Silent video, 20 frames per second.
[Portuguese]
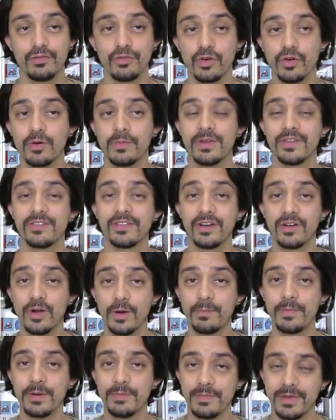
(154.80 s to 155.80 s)
Eu vou começar com
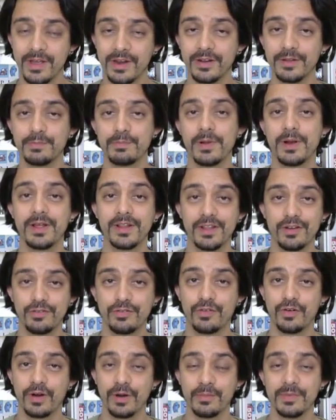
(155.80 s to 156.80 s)
a primeira
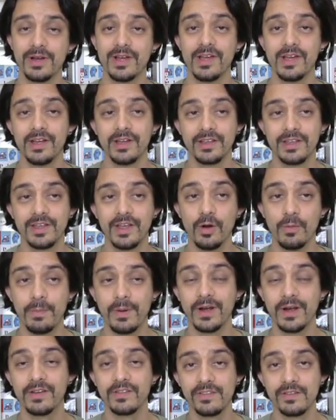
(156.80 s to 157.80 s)
plataforma, que é o
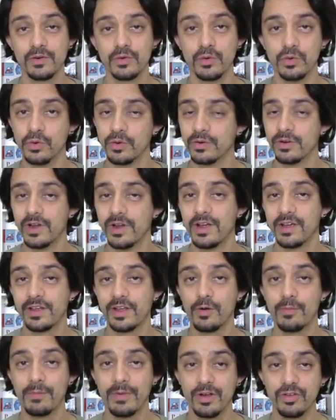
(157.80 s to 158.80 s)
PagSeguro,
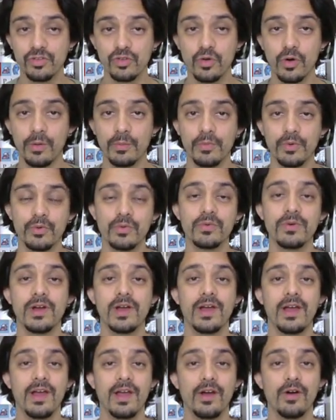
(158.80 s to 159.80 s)
que é o mais comum,
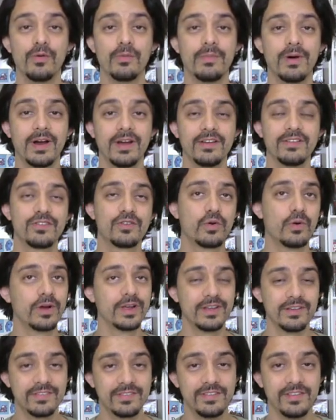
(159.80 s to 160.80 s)
é o mais
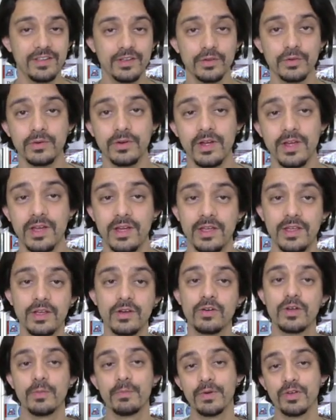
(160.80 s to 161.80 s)
conhecido
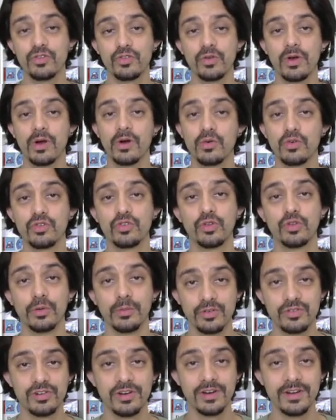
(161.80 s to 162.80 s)
e o que o pessoal
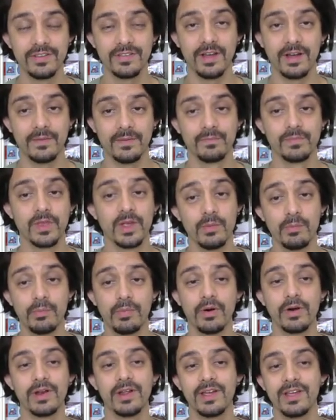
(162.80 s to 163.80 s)
costuma utilizar.
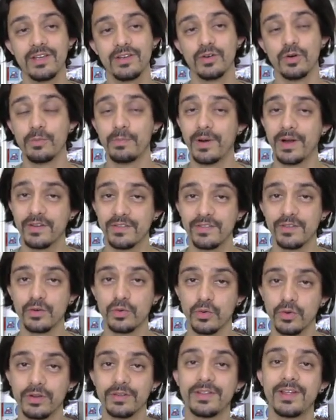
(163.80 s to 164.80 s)
Porém, o
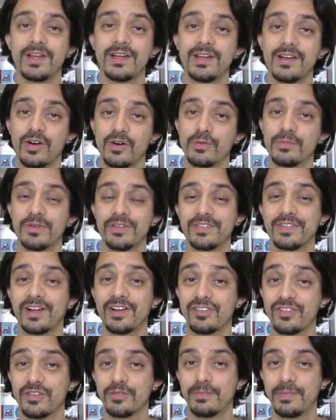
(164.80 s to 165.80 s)
PagSeguro tem algumas
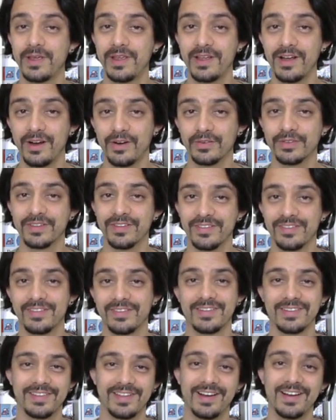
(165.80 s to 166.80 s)
taxas bem
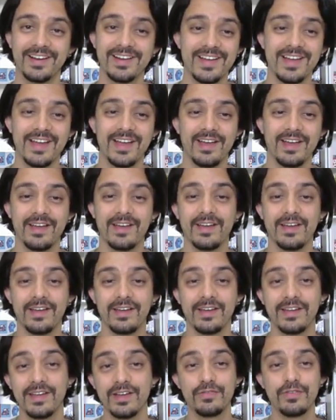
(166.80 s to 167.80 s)
altas, tá?
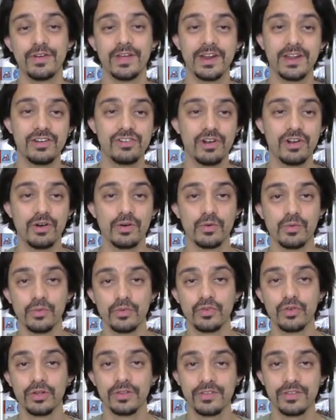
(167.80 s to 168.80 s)
É, em referente a
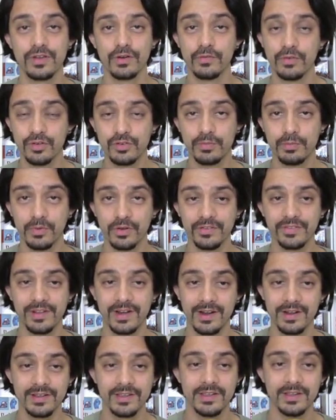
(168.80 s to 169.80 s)
alguns outros que eu vou te
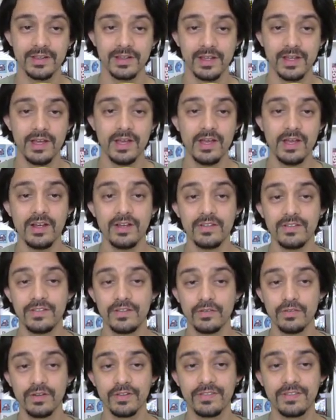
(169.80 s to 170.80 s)
mostrar aqui.
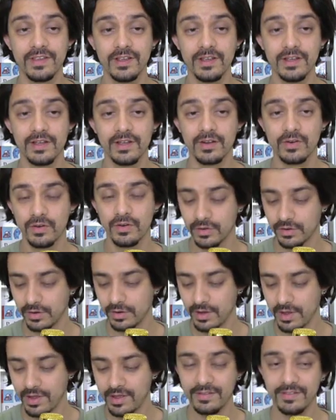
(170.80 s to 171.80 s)
Se você
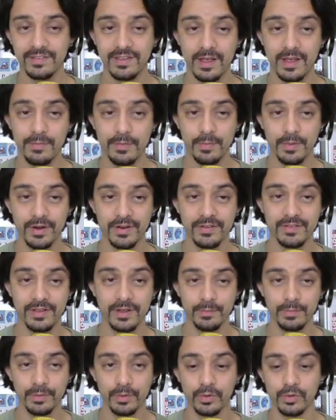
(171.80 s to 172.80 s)
recebe, por
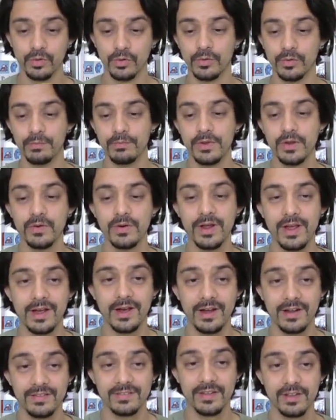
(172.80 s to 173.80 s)
exemplo, mil
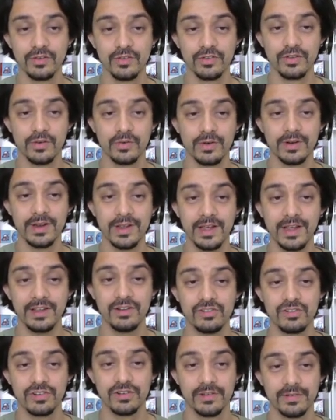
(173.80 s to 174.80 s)
reais aí do seu
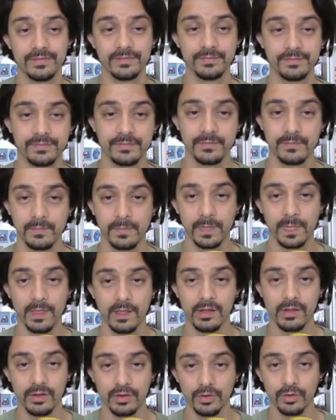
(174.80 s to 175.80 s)
cliente
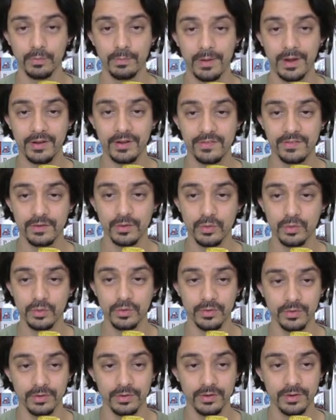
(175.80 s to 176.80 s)
no
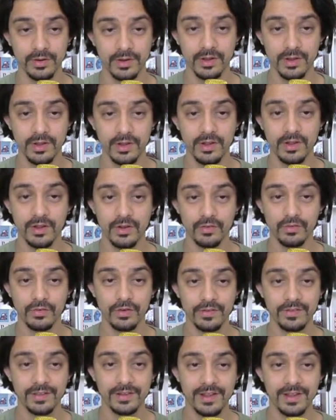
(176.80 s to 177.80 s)
PagSeguro,
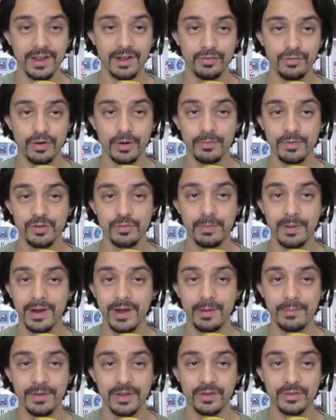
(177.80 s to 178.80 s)
você tem a forma de
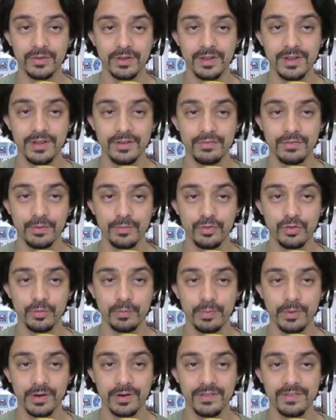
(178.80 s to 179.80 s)
pagamento aí, vamos
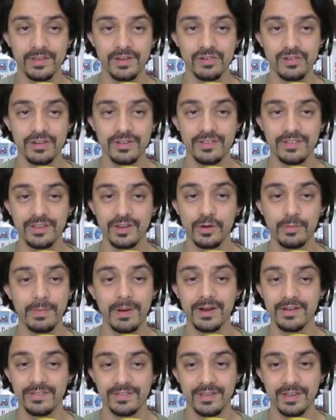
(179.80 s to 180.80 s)
supor que seja em cinco
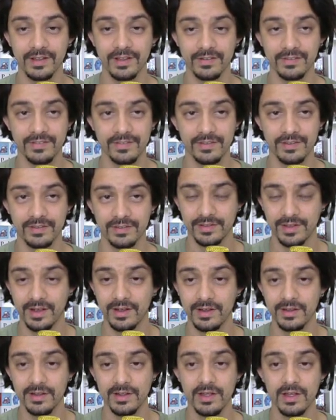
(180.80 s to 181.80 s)
parcelas,
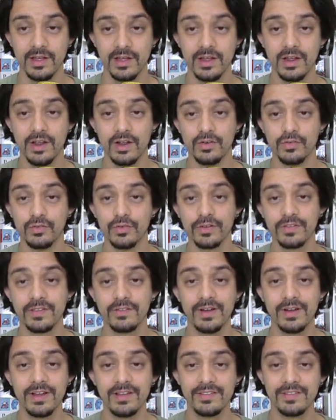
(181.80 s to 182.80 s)
tá? Você
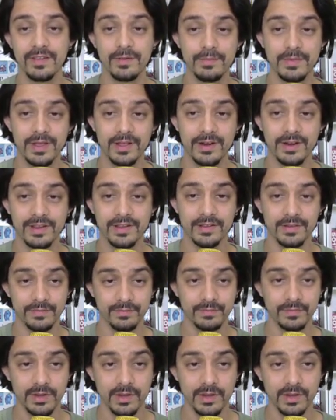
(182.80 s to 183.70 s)
vai receber aí.